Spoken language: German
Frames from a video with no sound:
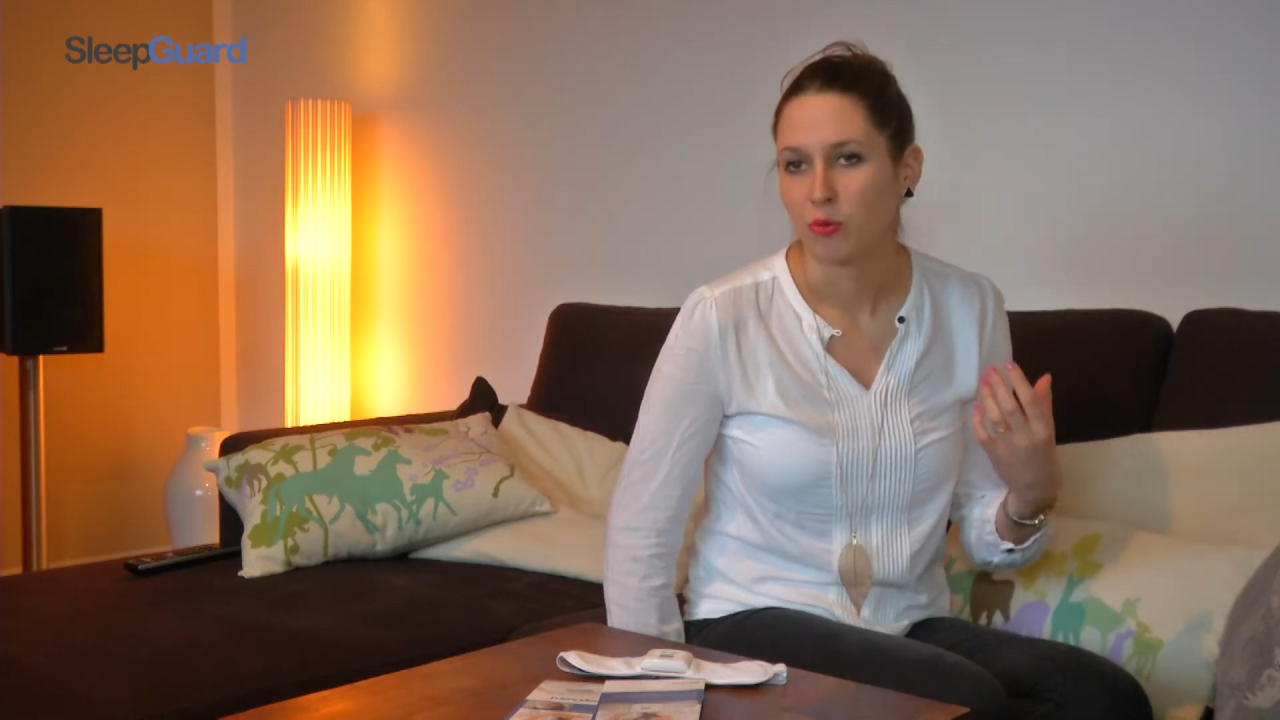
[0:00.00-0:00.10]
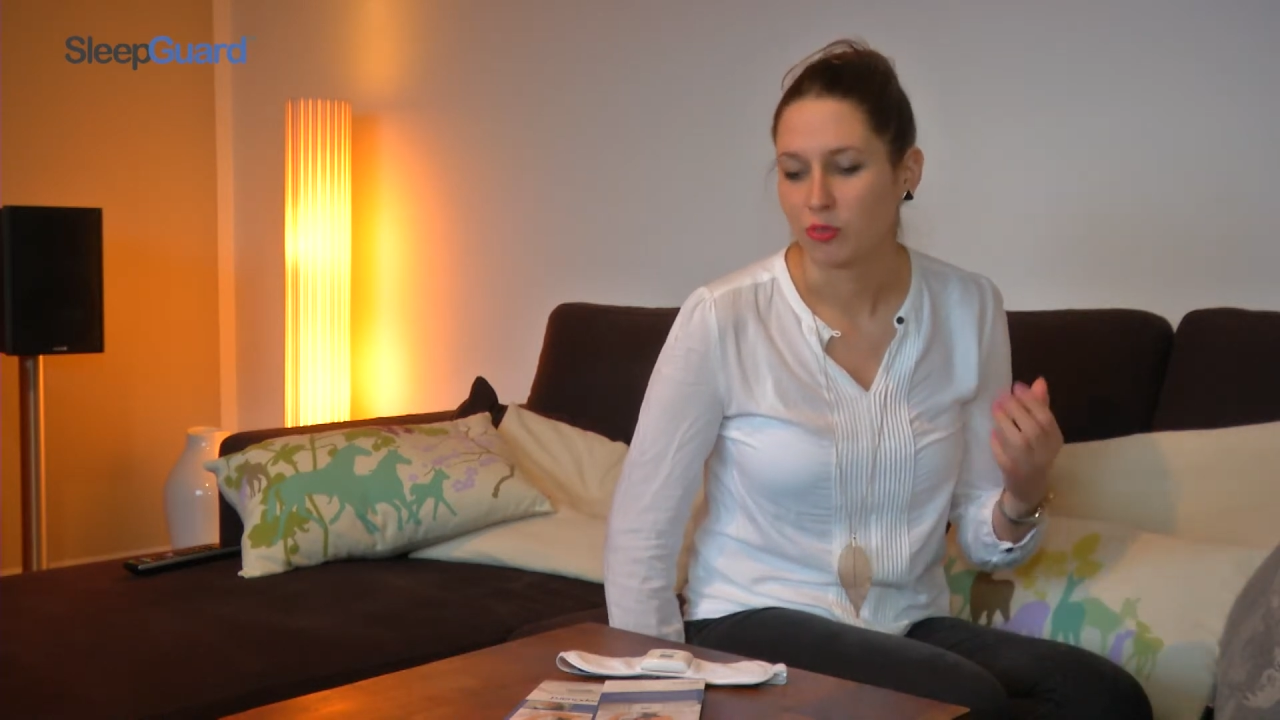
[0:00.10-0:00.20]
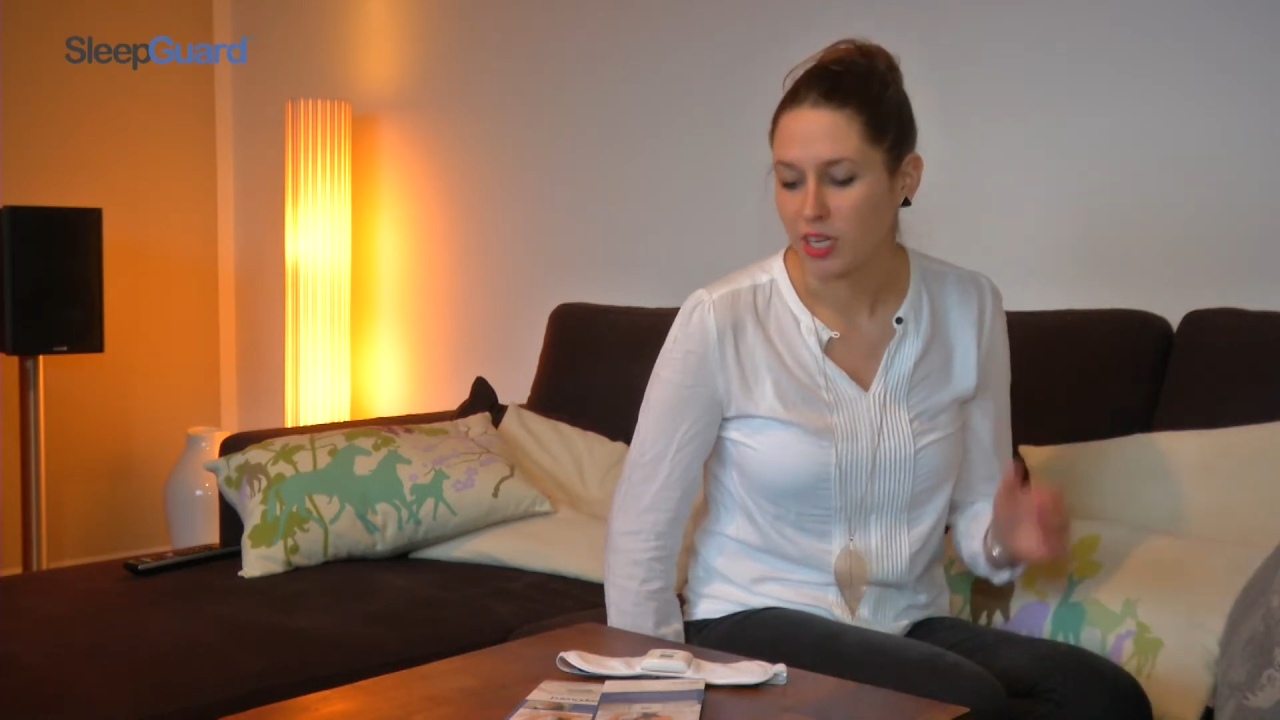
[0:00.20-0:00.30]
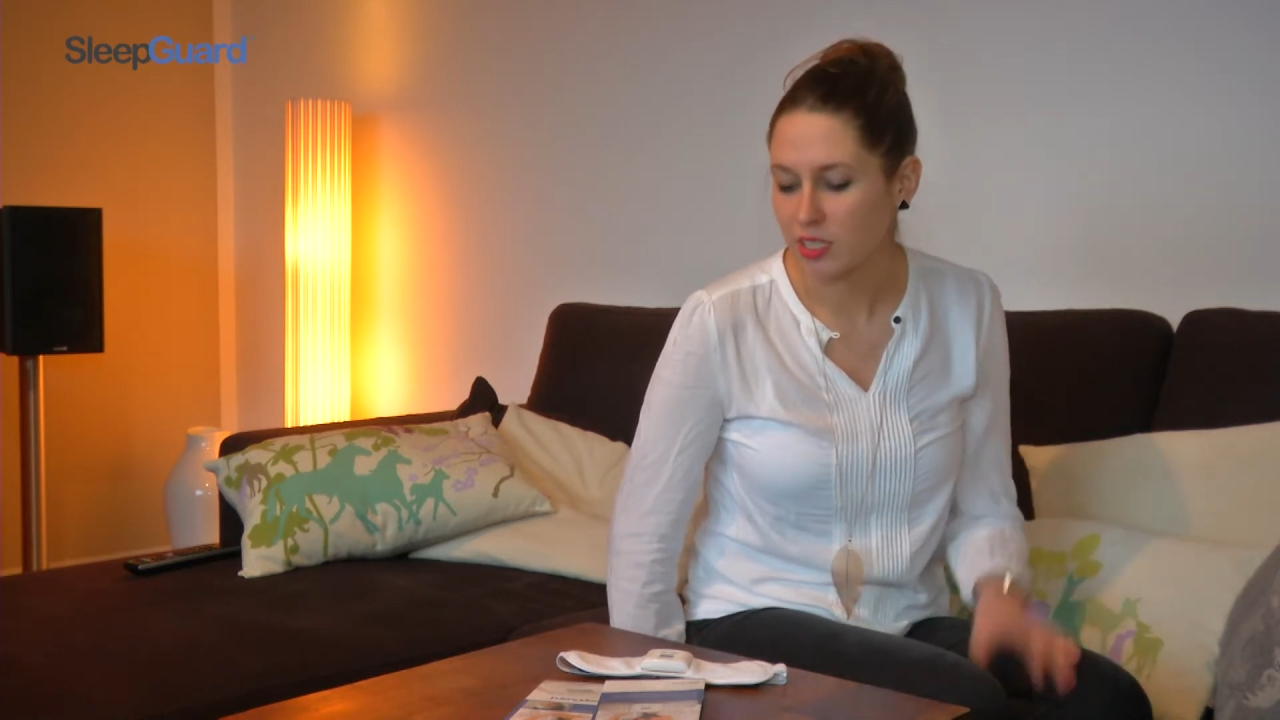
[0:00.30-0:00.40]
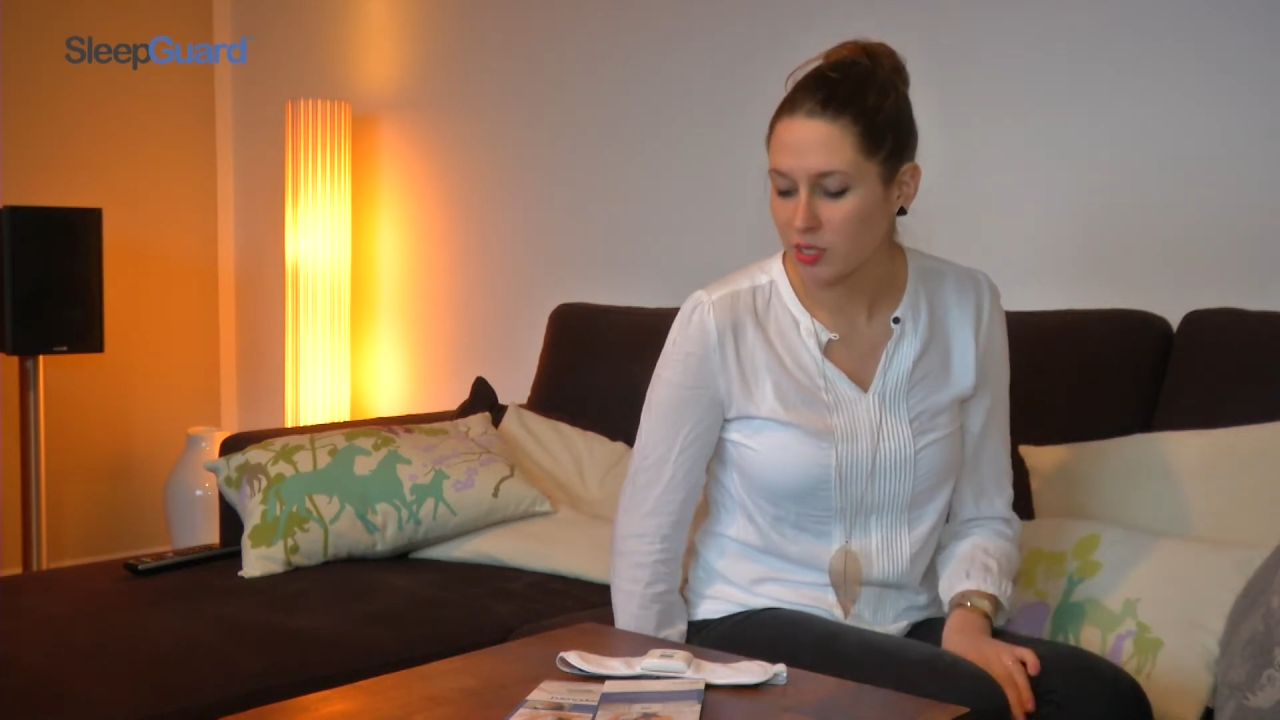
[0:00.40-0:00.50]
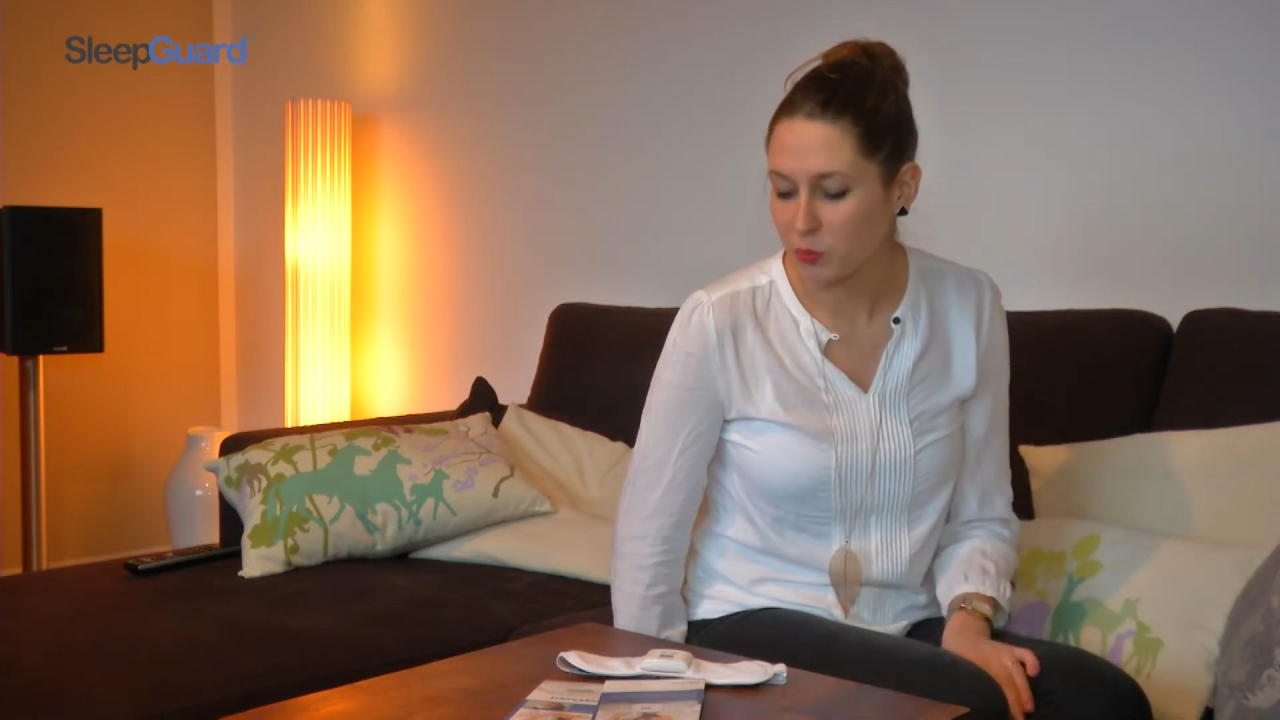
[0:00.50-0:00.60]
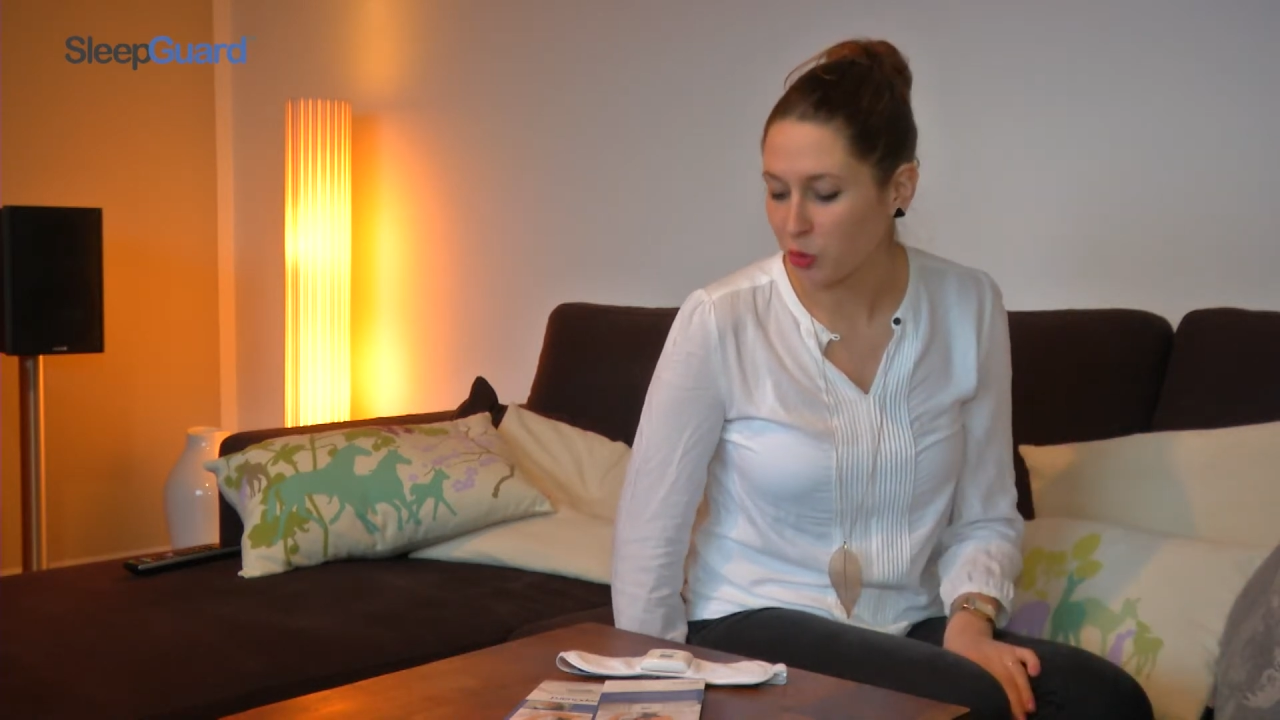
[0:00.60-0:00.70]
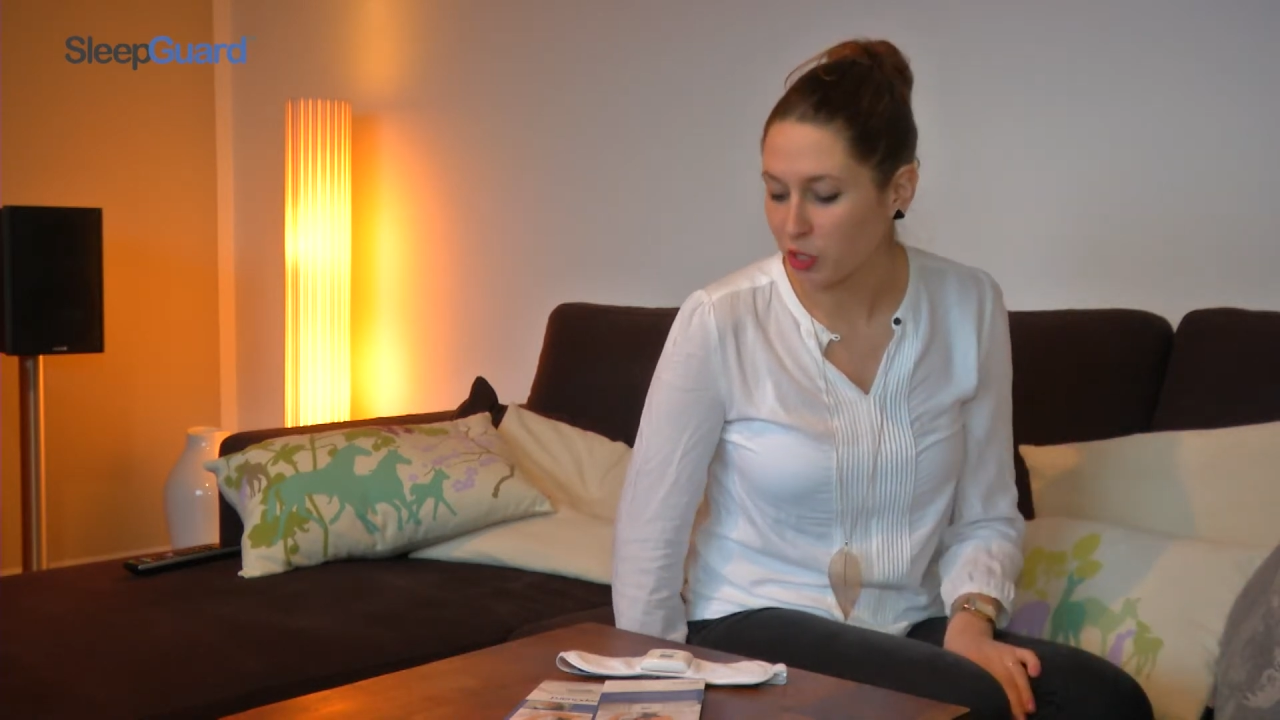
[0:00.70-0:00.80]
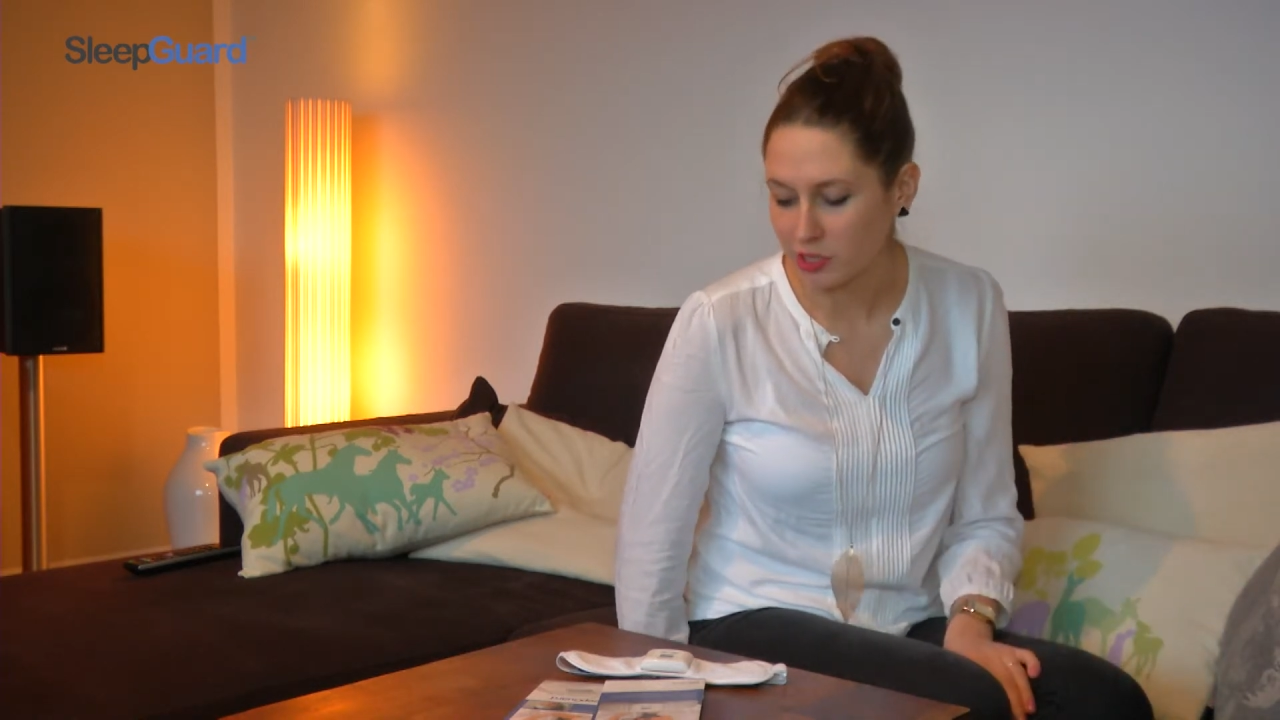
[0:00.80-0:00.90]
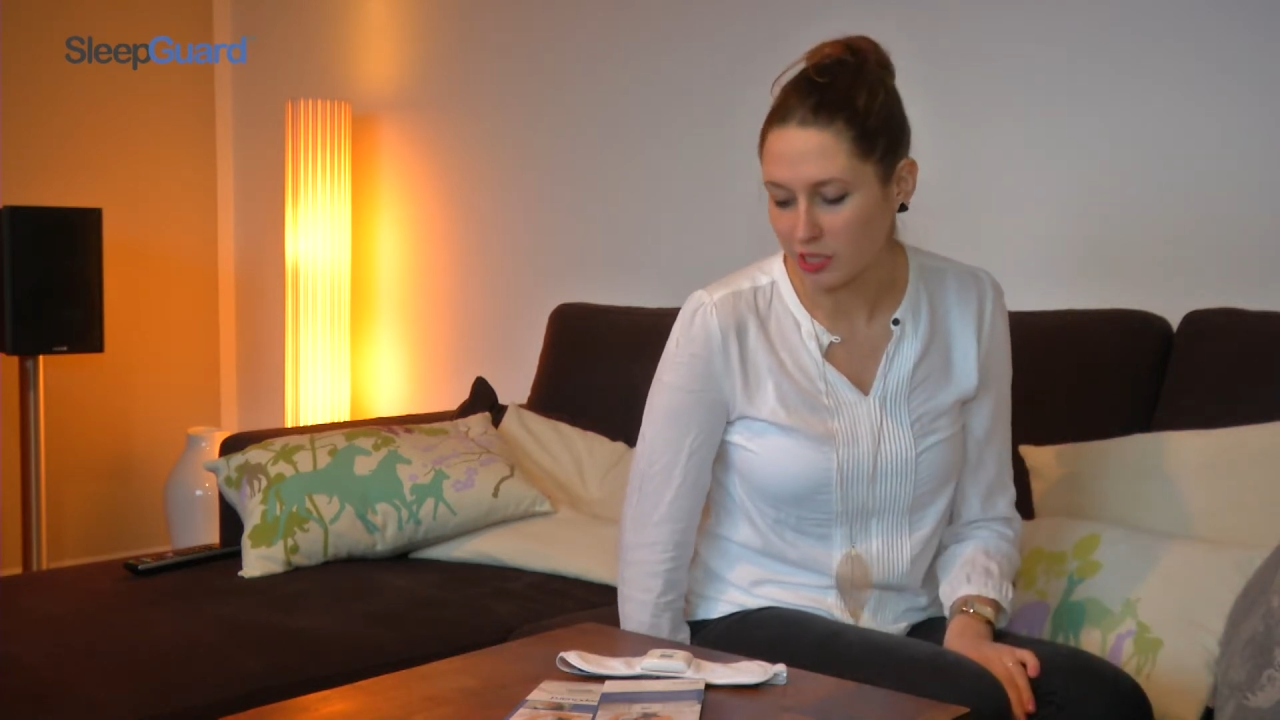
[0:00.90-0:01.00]
Und das
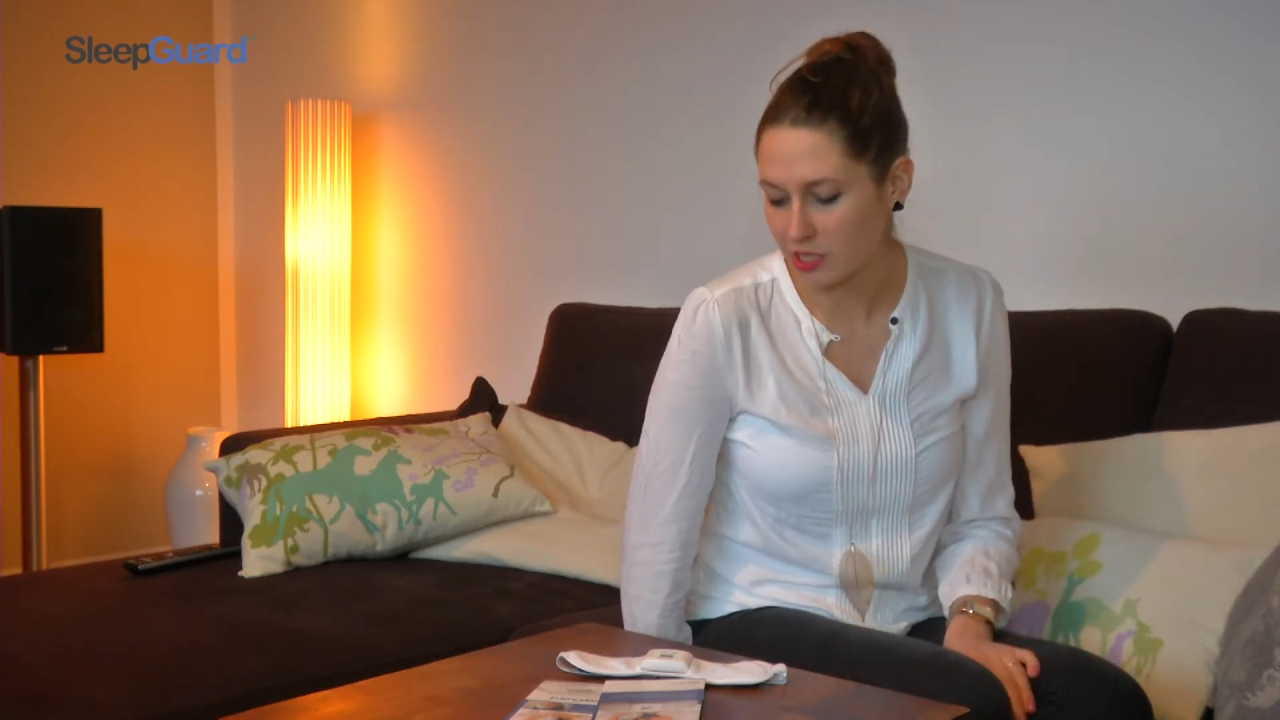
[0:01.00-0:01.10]
bedeutet,